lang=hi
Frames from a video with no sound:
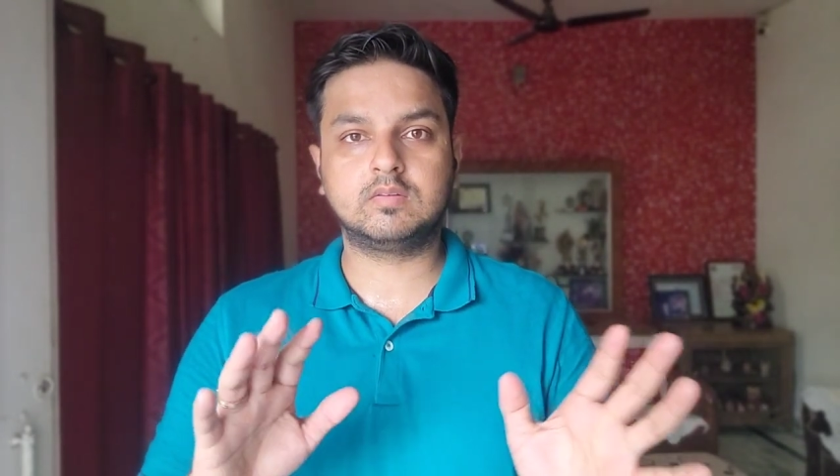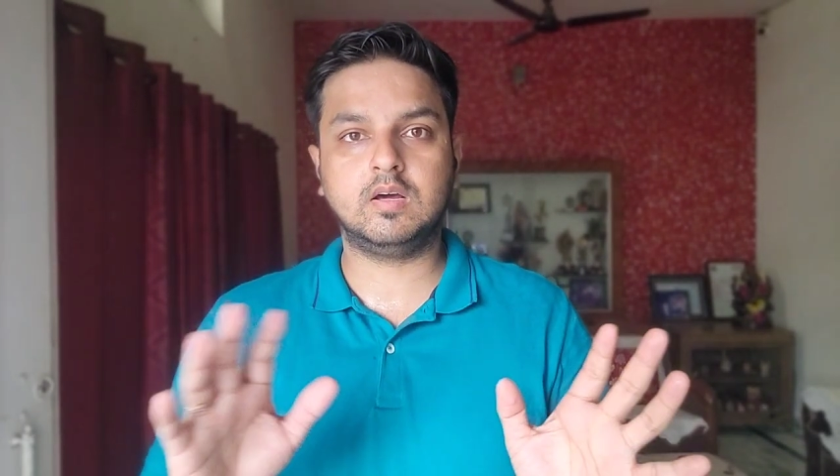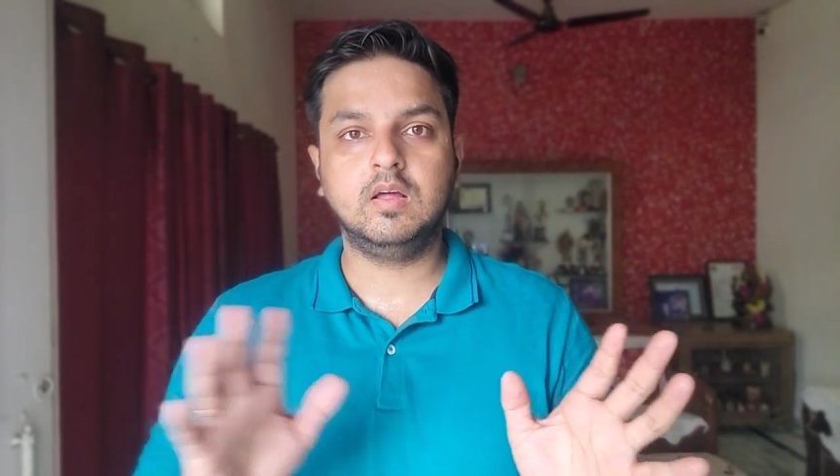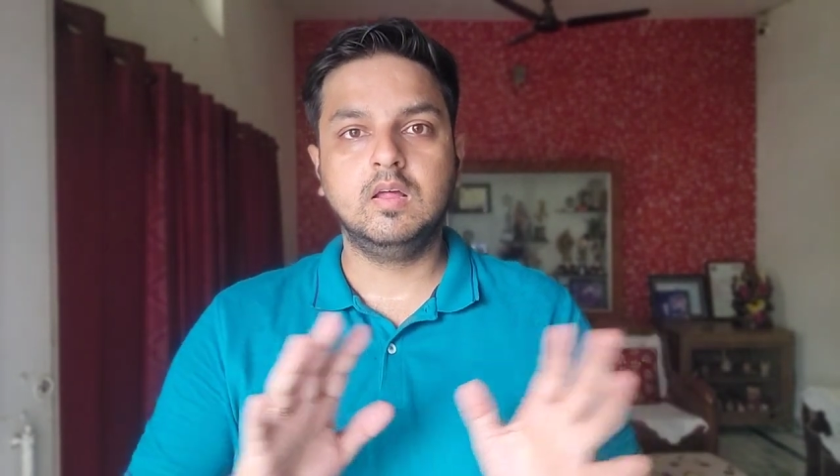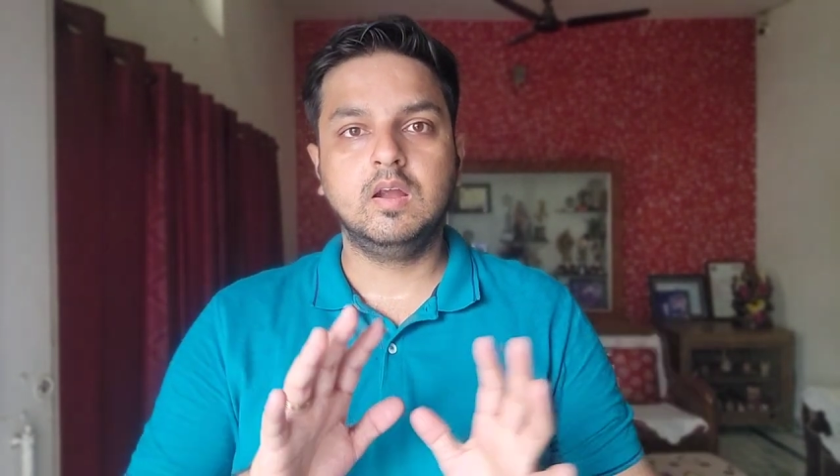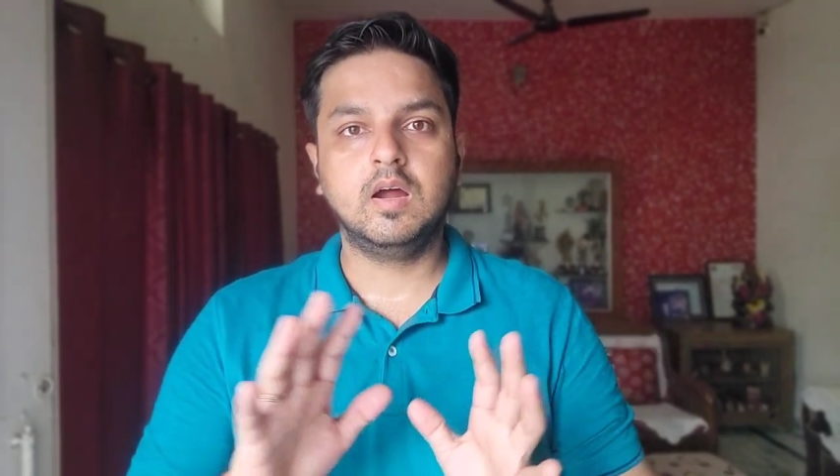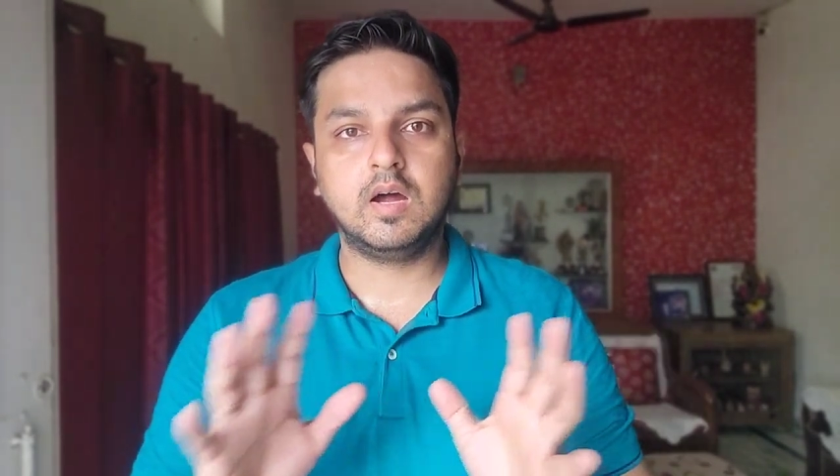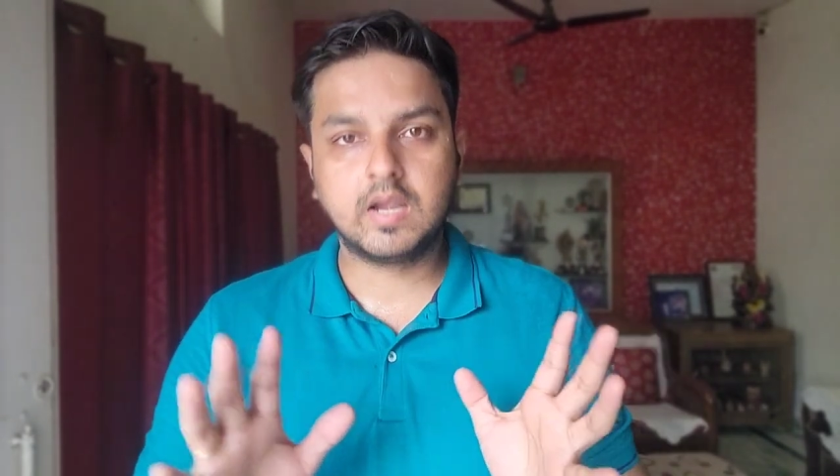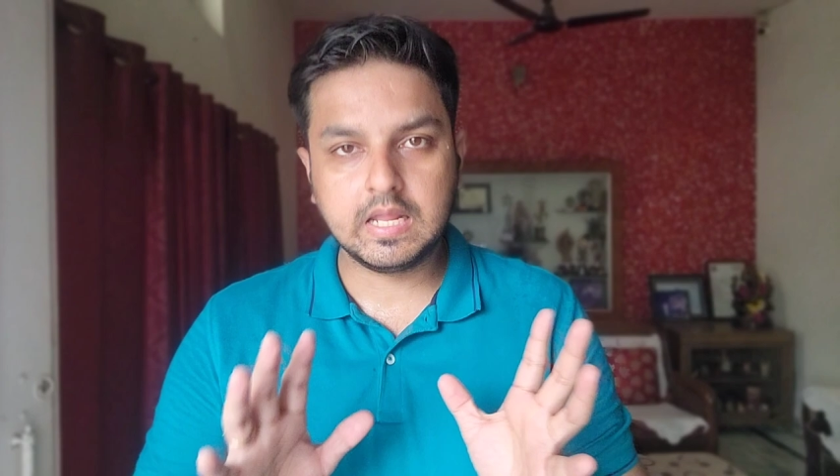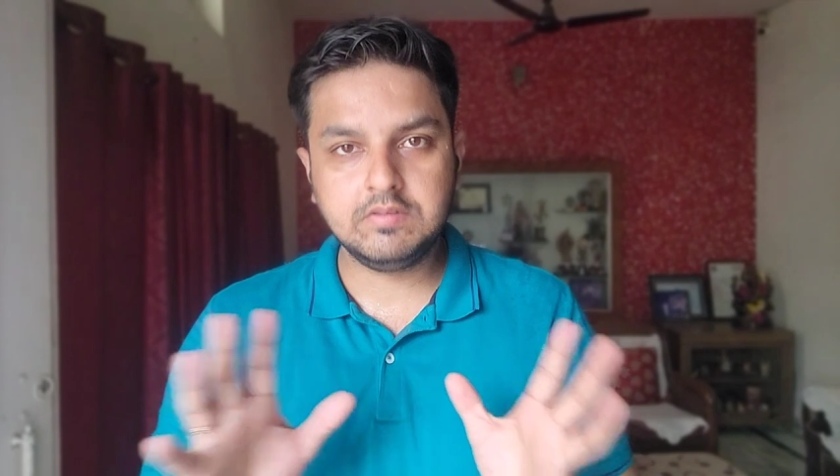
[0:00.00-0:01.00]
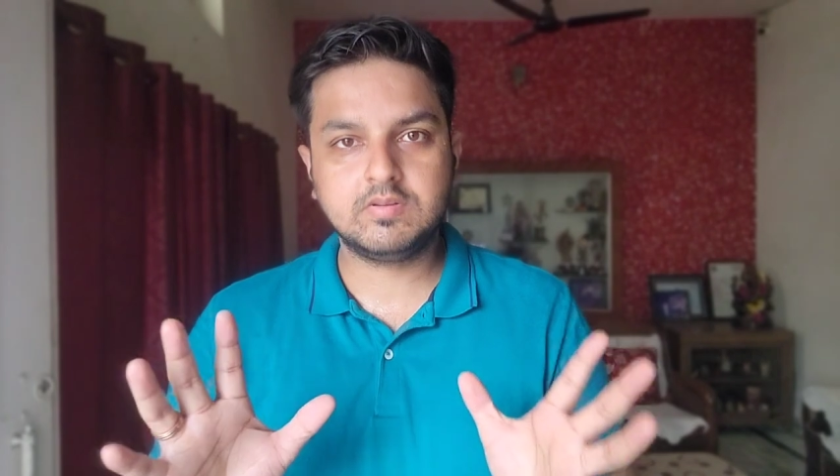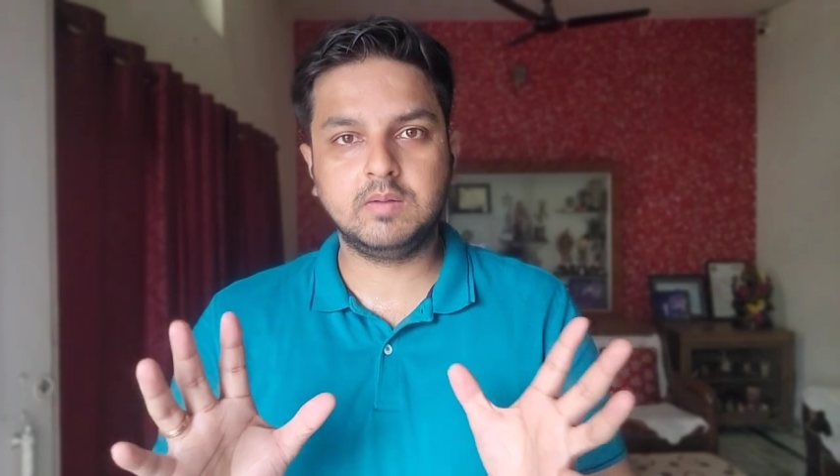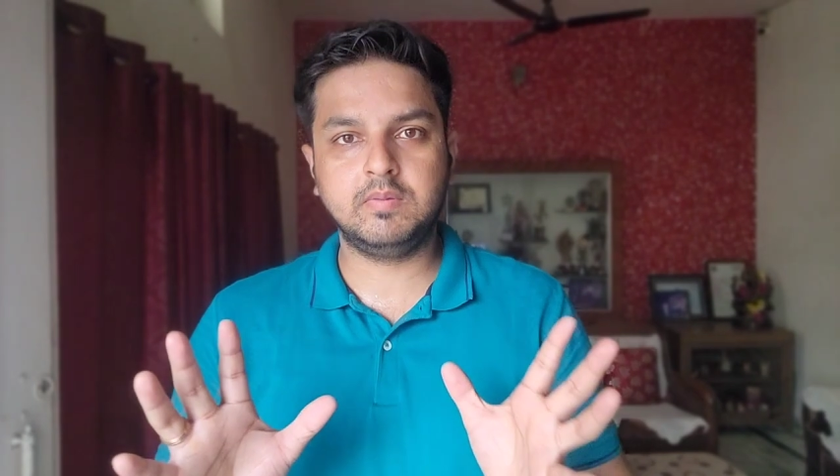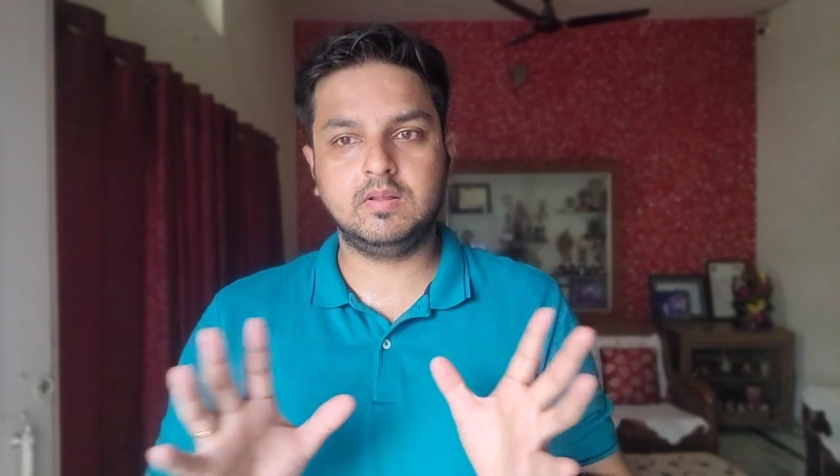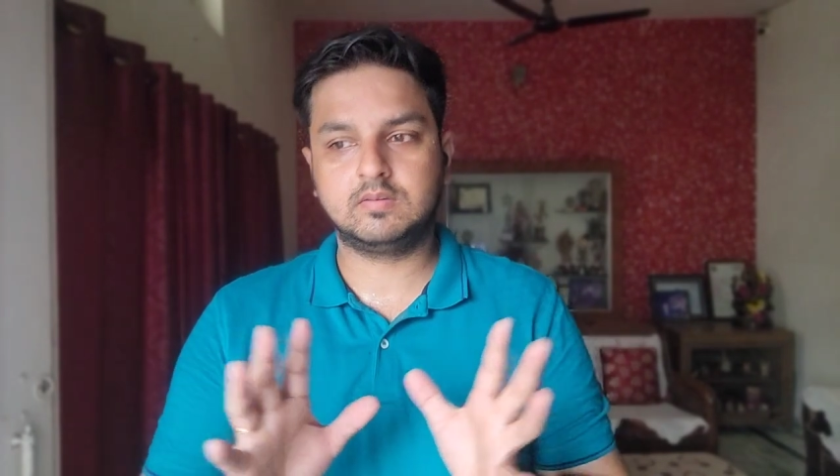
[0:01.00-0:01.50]
सा टेंशन
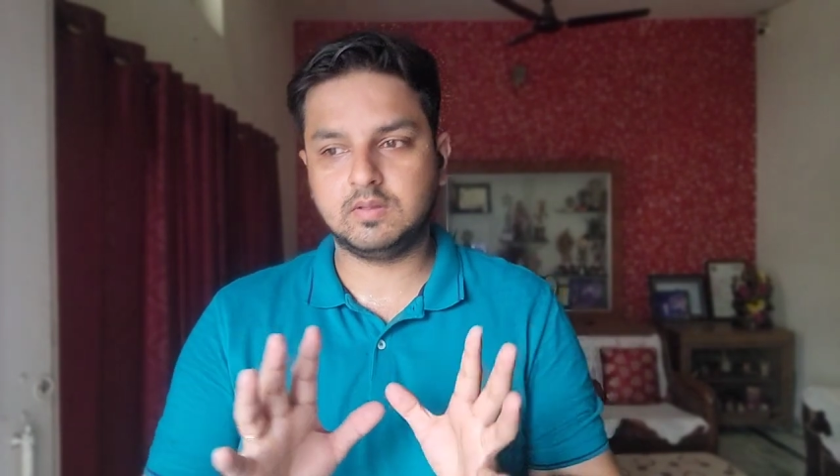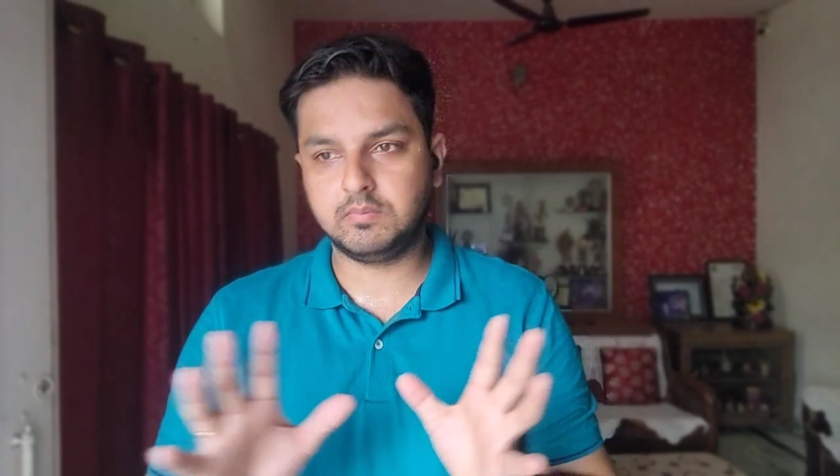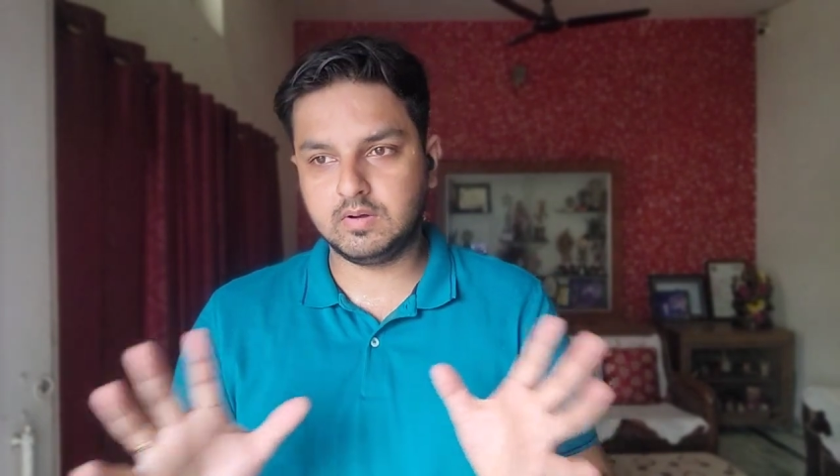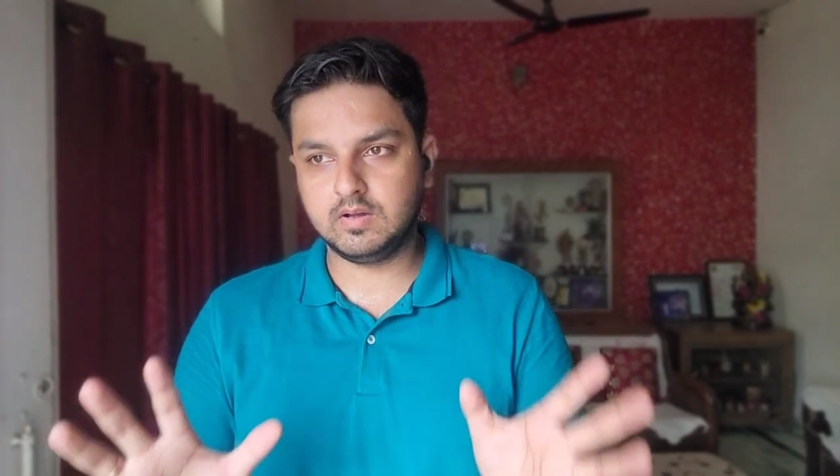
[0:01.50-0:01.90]
में सब